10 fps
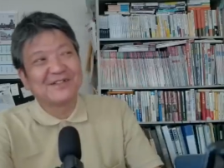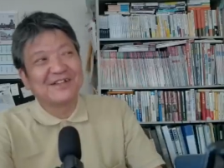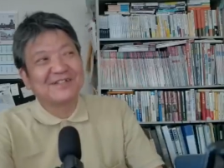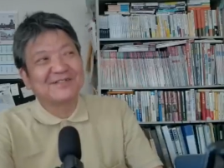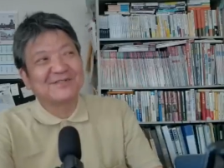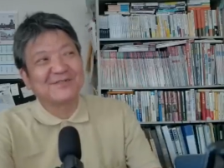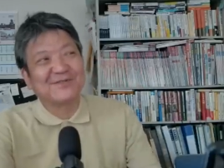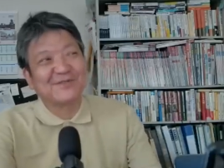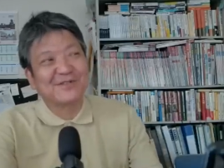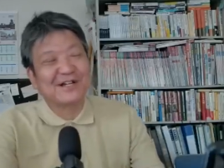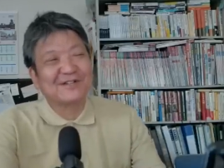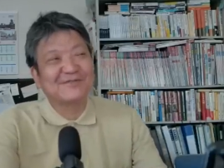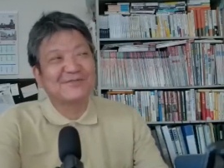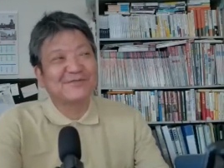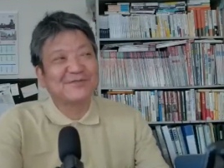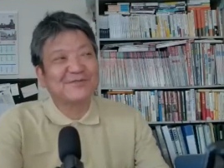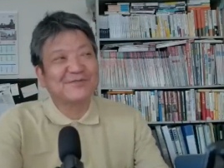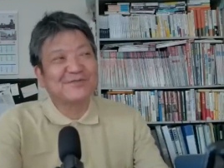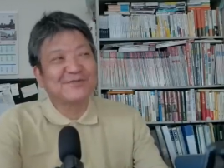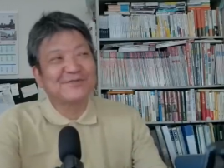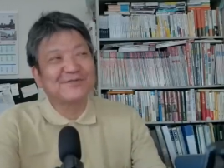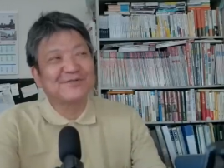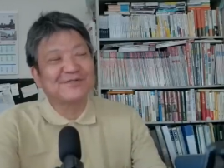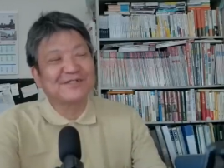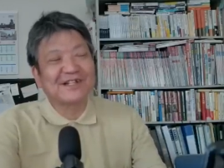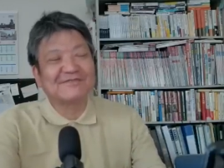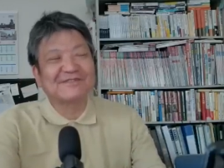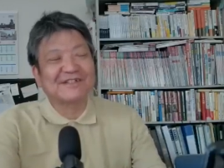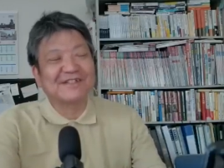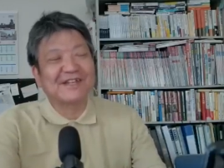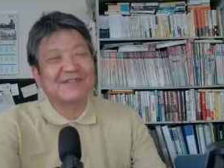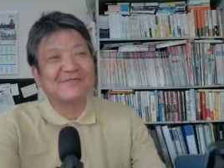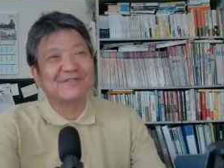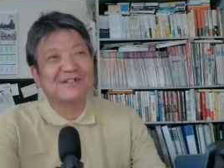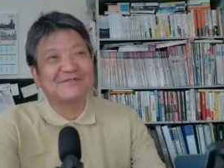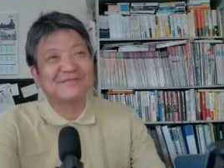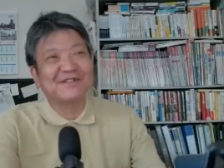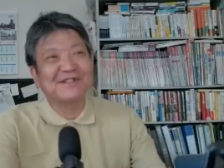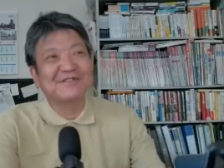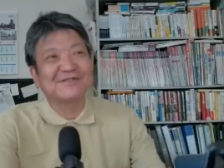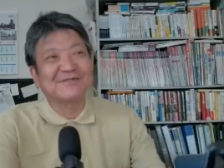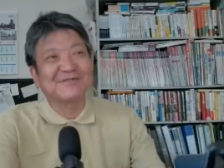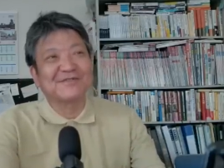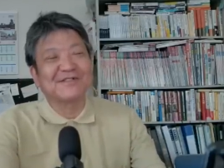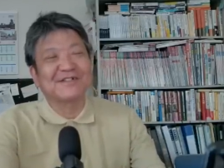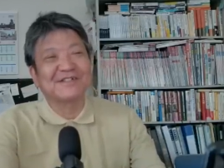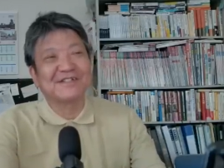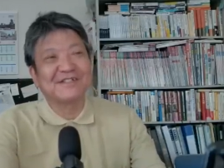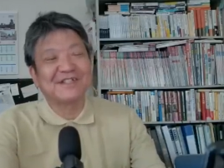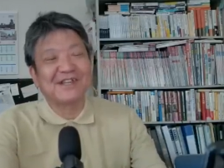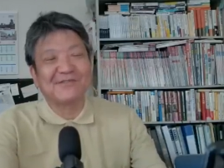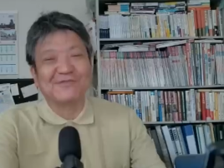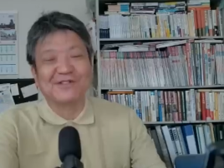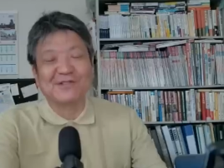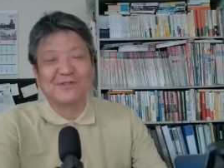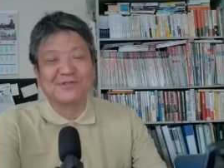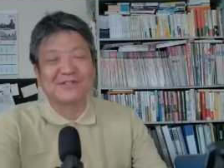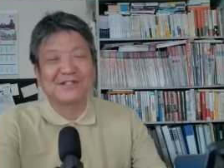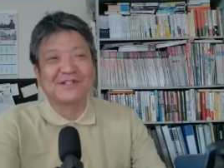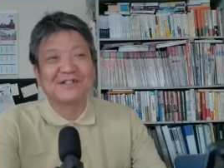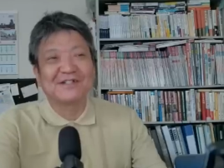えっと、100、1じゃ4 0 0ミリリットルなわけです。1.4リットルですね。